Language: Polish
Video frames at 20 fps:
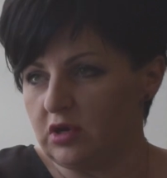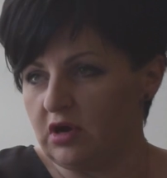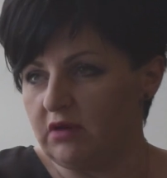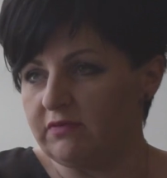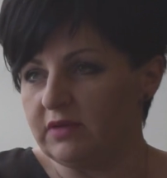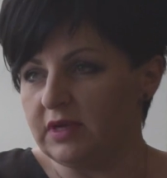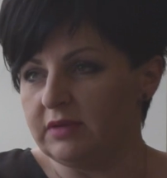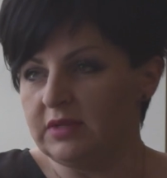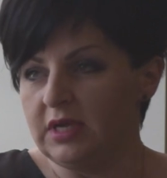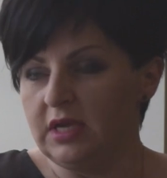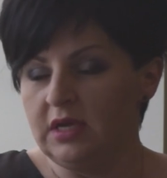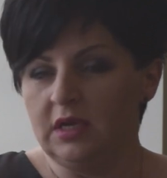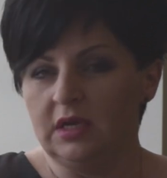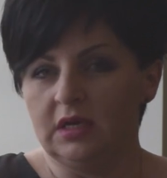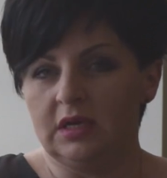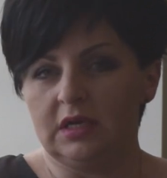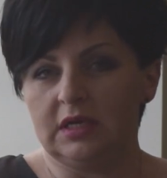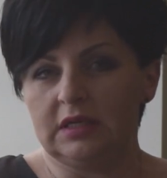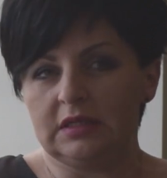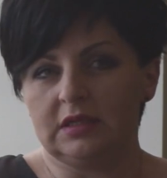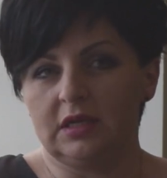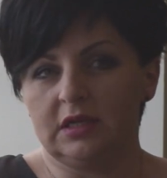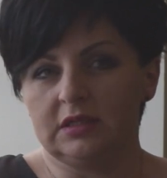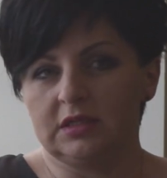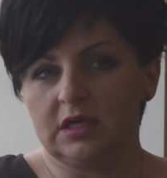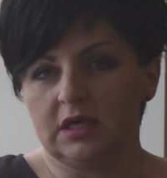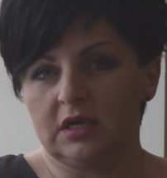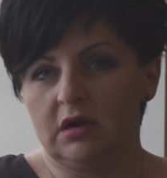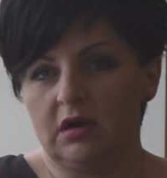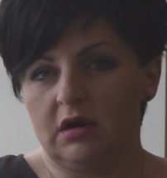duchowe. Y,
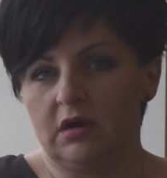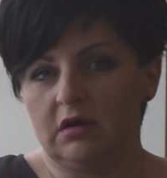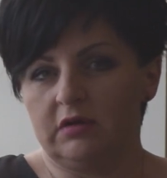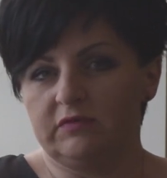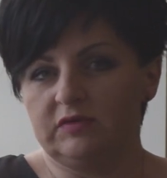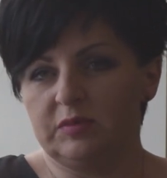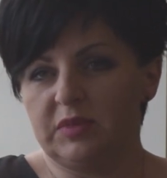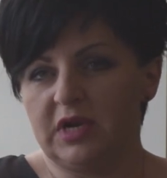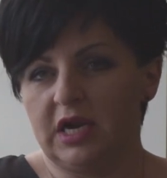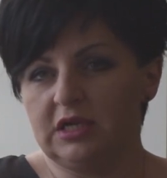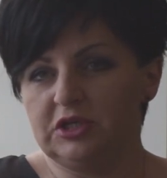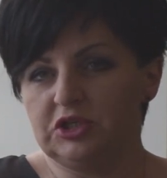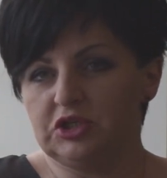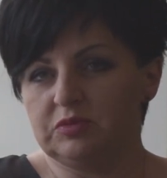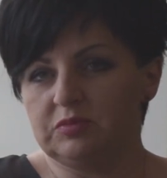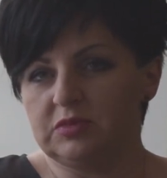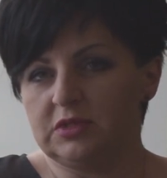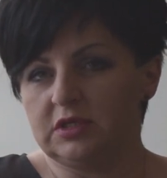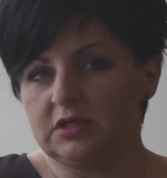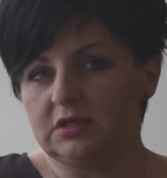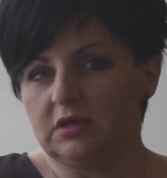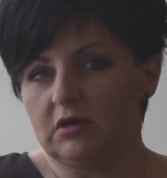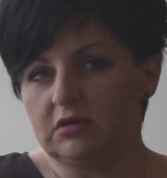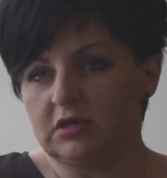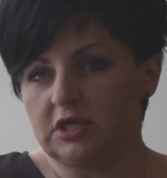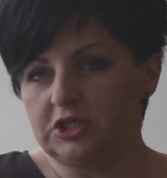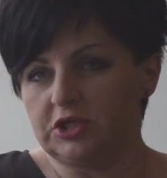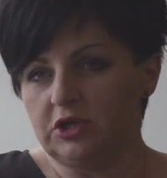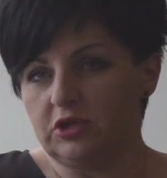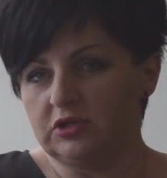dlatego wybraliśmy
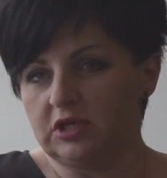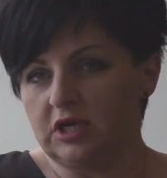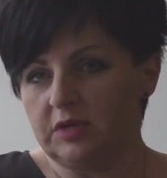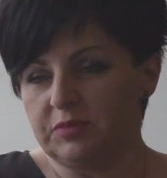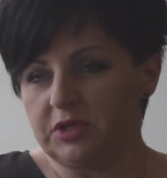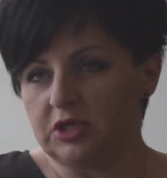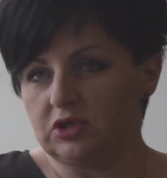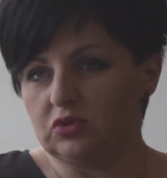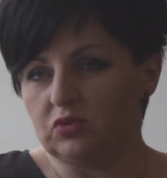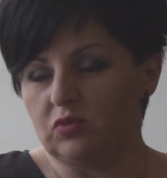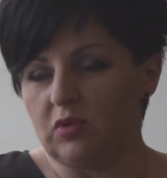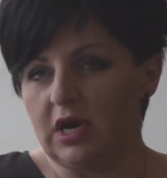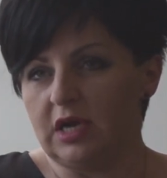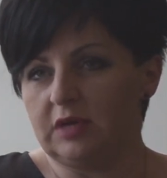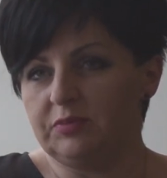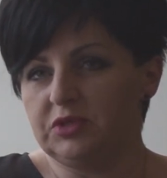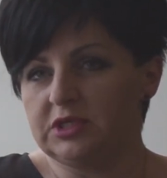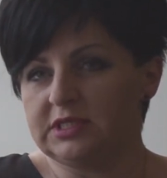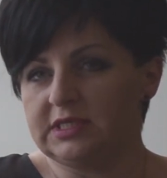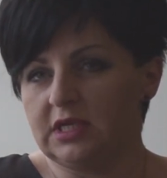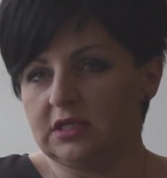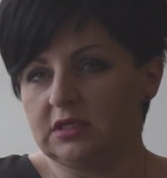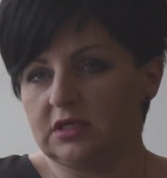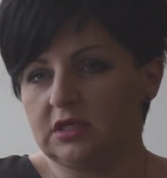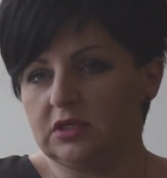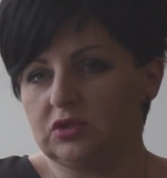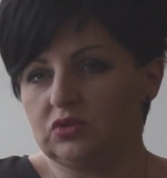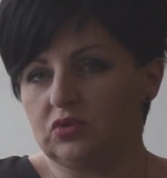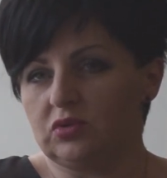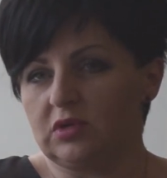określony repertuar,
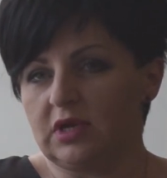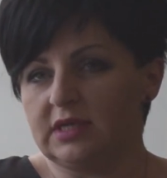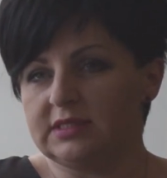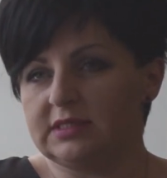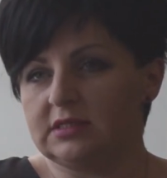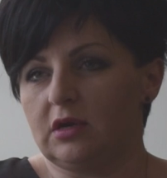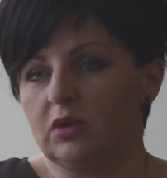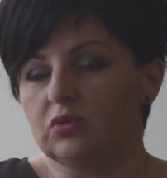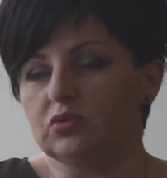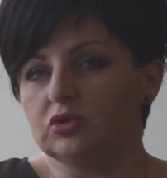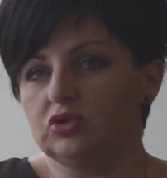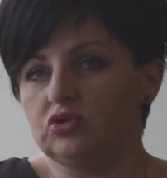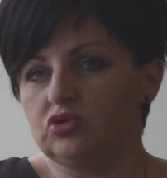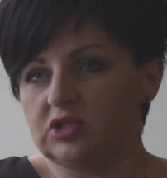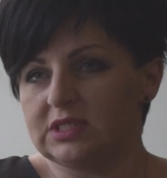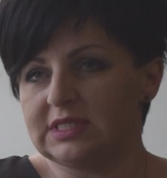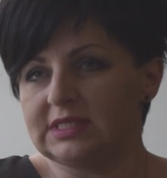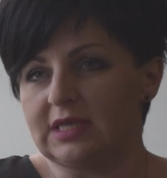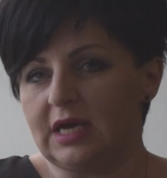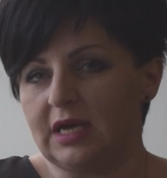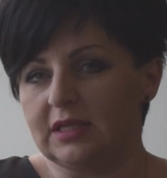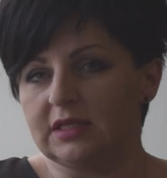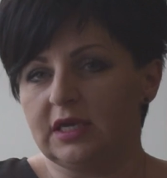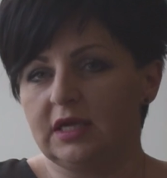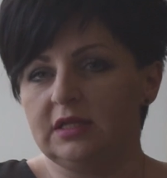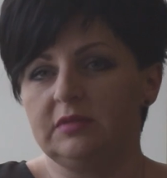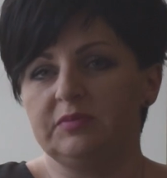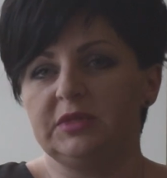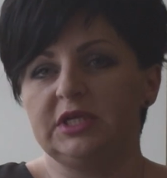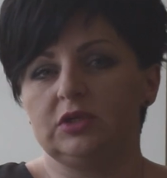piosenki, które są już
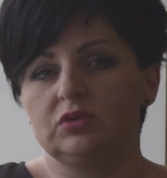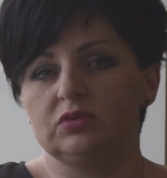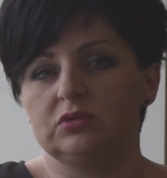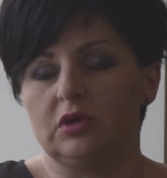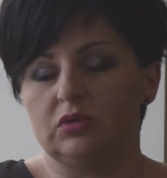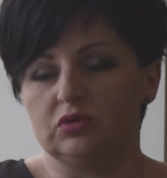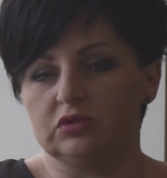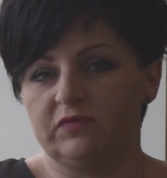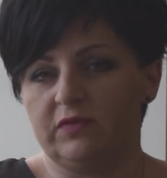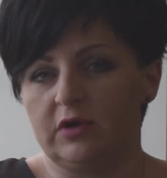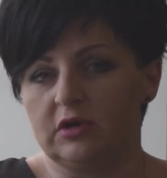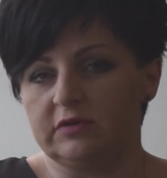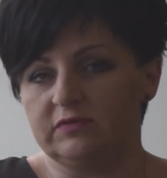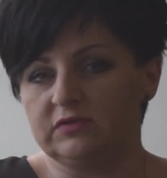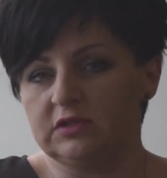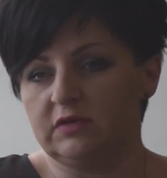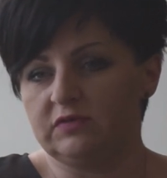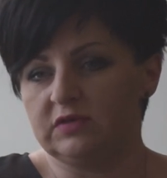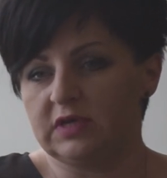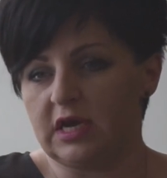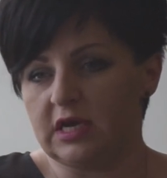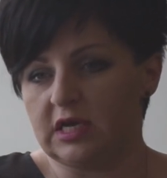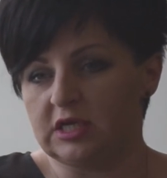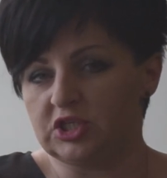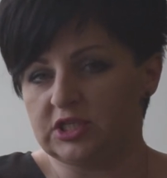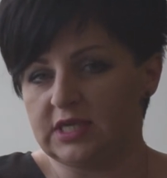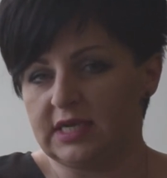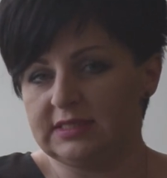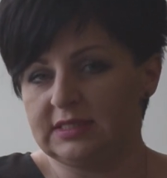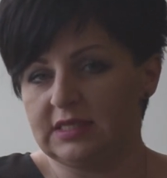znane, będą to utwory w nowych
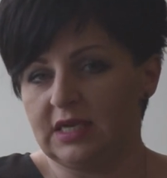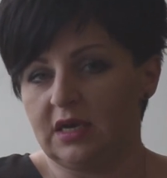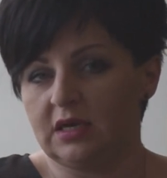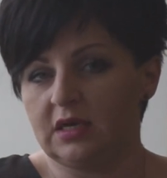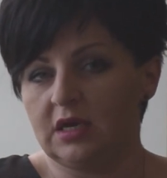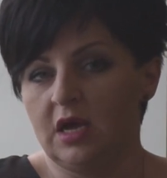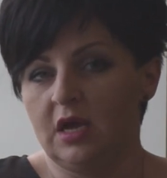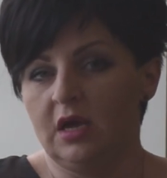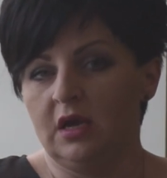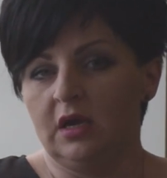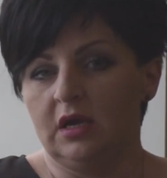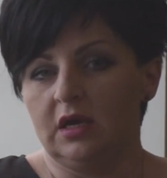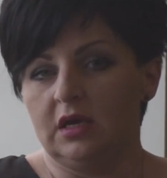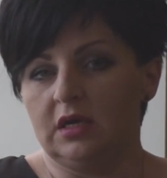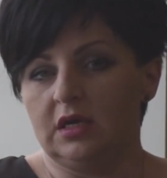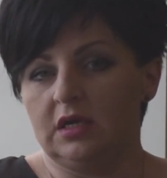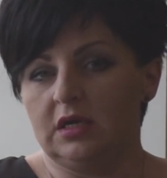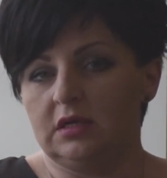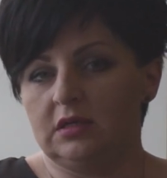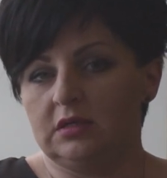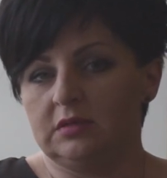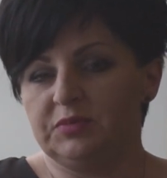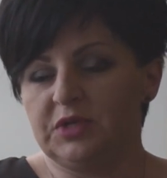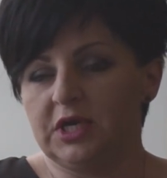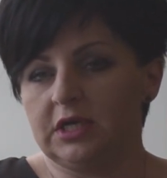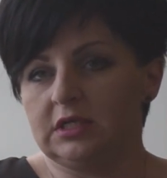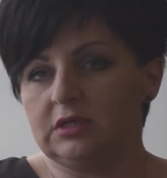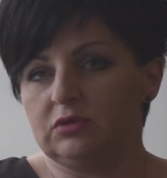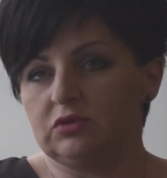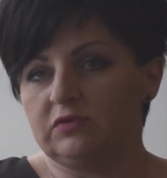aranżacjach, E,
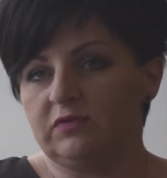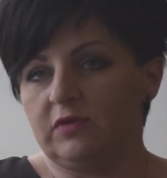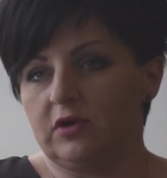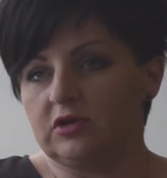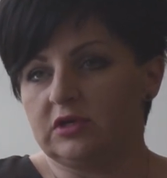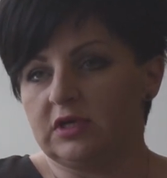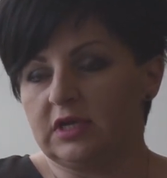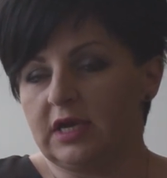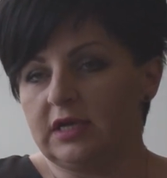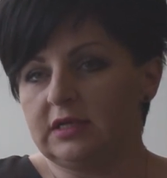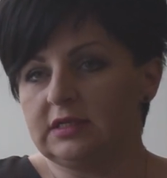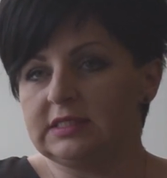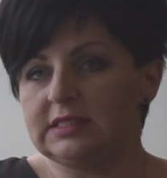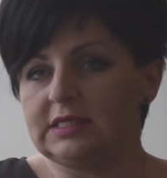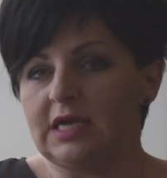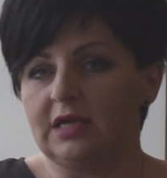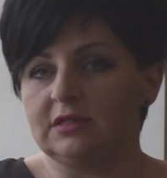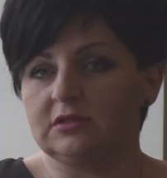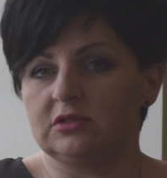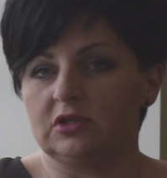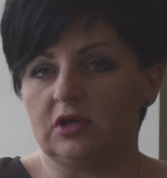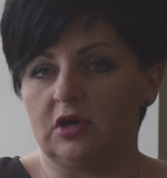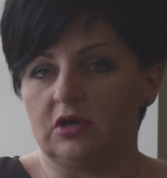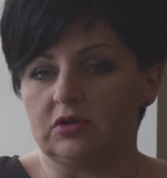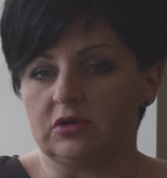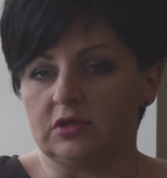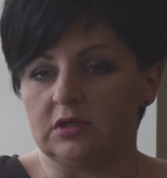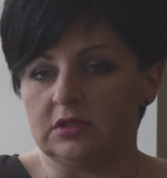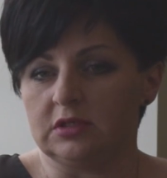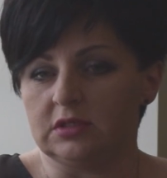piękne utwory Ireny
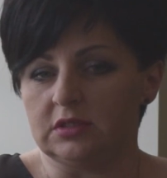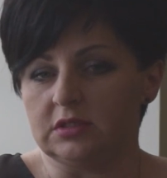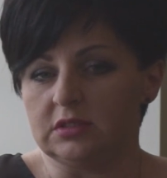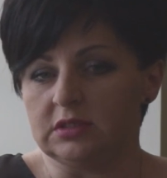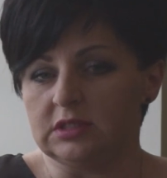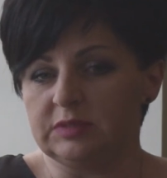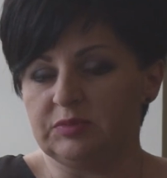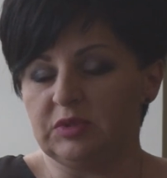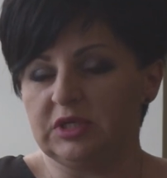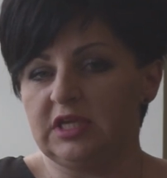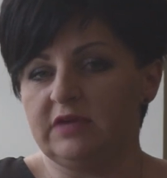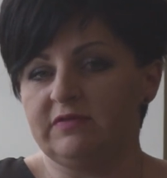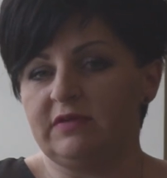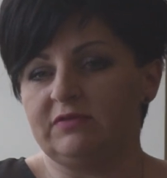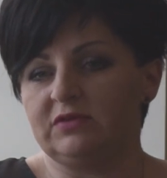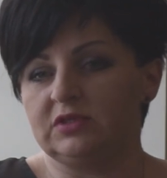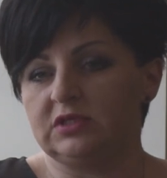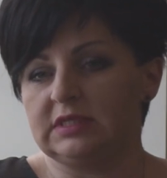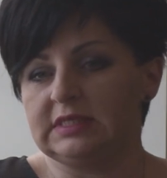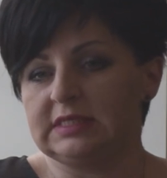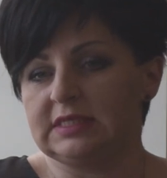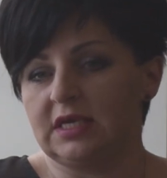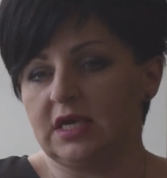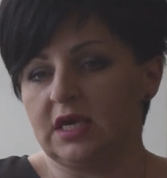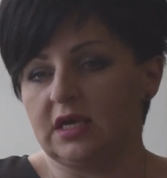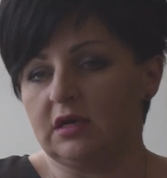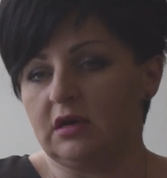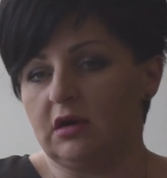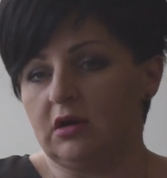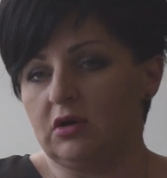Santor, e, Zbigniewa
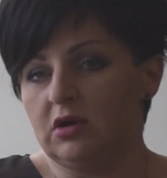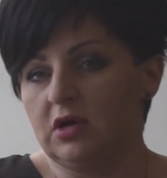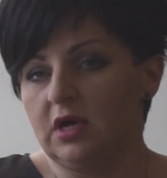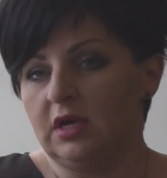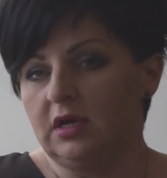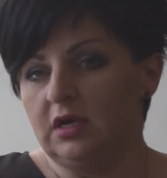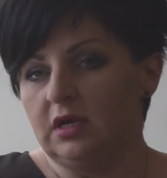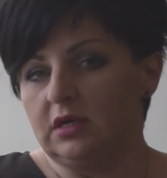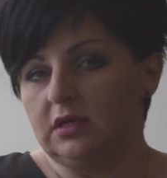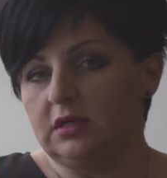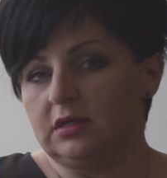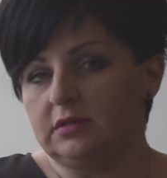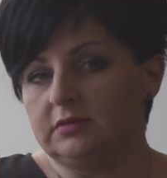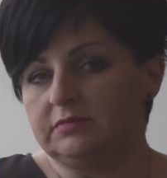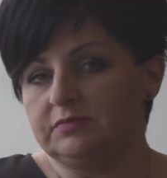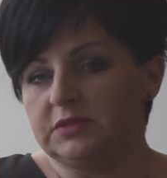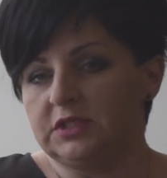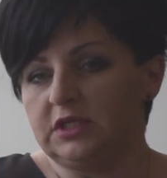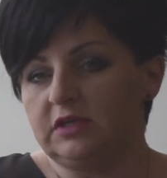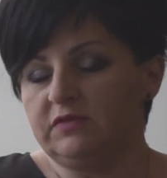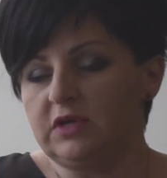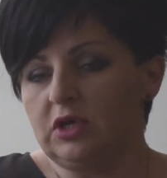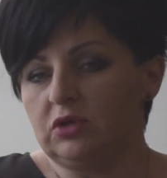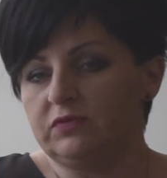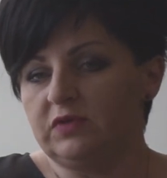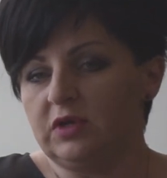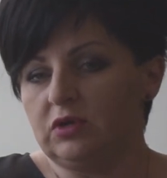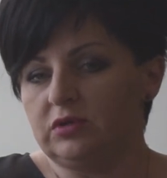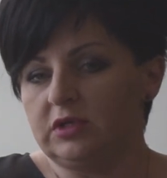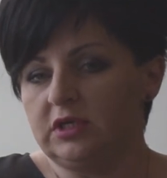Wodeckiego e, i
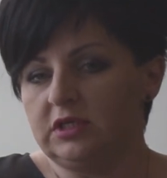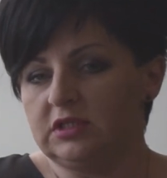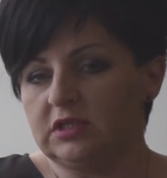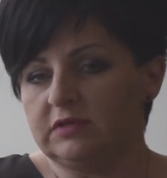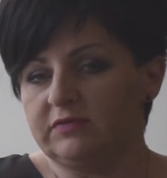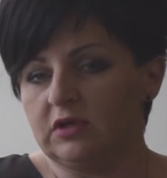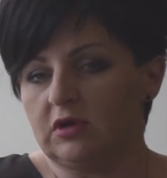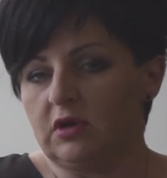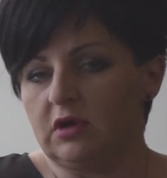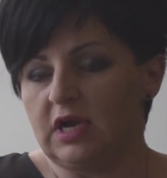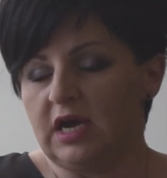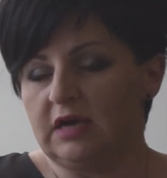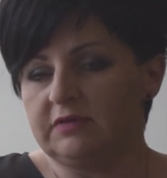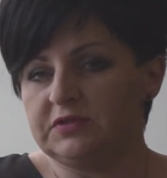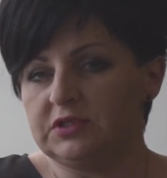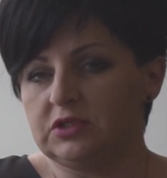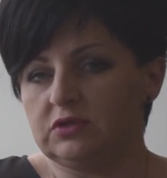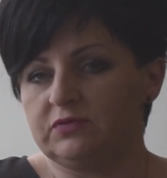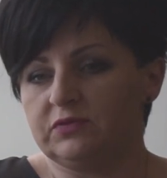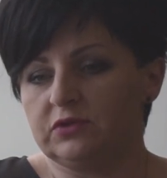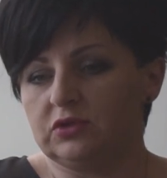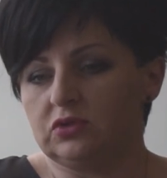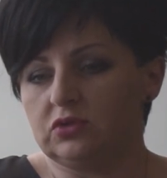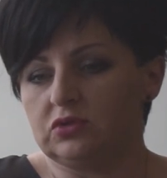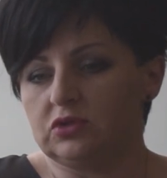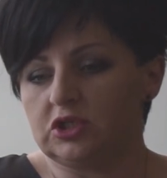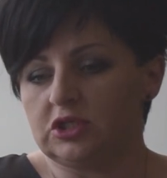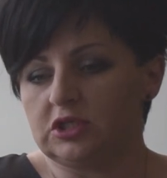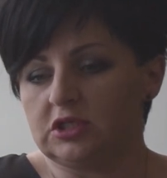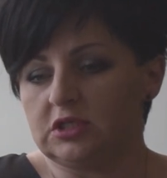wielu, wielu innych wykonawców,
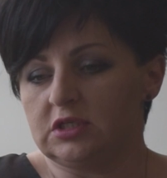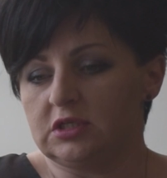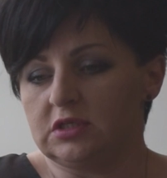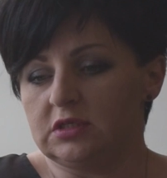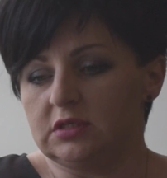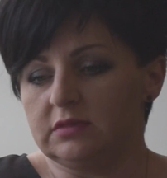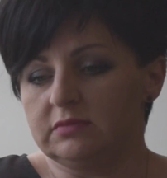którzy,